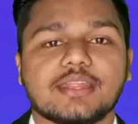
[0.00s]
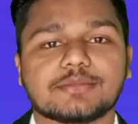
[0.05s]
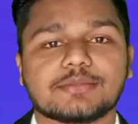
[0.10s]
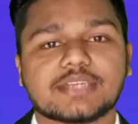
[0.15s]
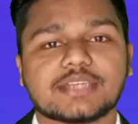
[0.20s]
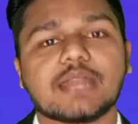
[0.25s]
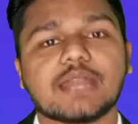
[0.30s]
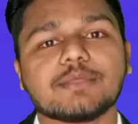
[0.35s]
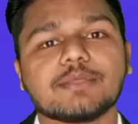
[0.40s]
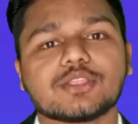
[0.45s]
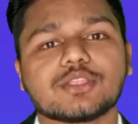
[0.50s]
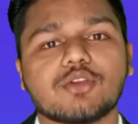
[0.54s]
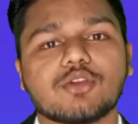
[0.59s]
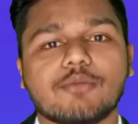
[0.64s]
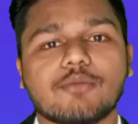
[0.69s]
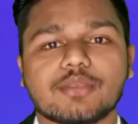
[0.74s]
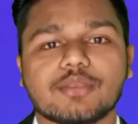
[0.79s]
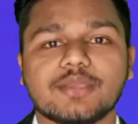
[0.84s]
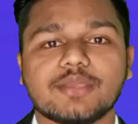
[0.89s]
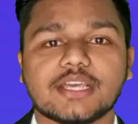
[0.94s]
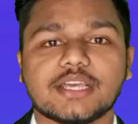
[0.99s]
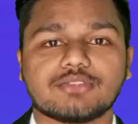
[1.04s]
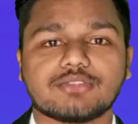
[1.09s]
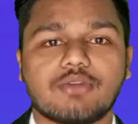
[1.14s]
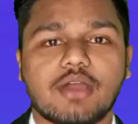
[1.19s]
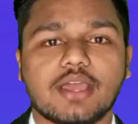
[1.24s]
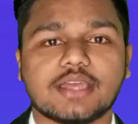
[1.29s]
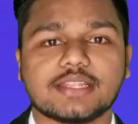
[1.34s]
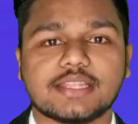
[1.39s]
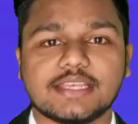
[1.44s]
नमस्कार मित्रों आप सभी का
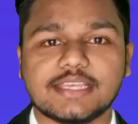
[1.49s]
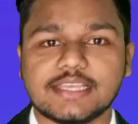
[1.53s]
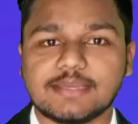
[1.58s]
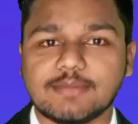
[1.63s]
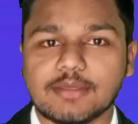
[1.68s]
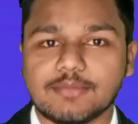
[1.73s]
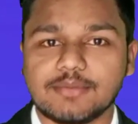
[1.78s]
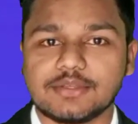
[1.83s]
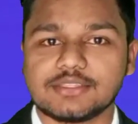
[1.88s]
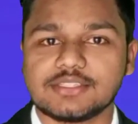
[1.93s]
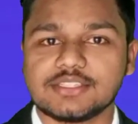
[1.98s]
स्वागत है एक बार फिर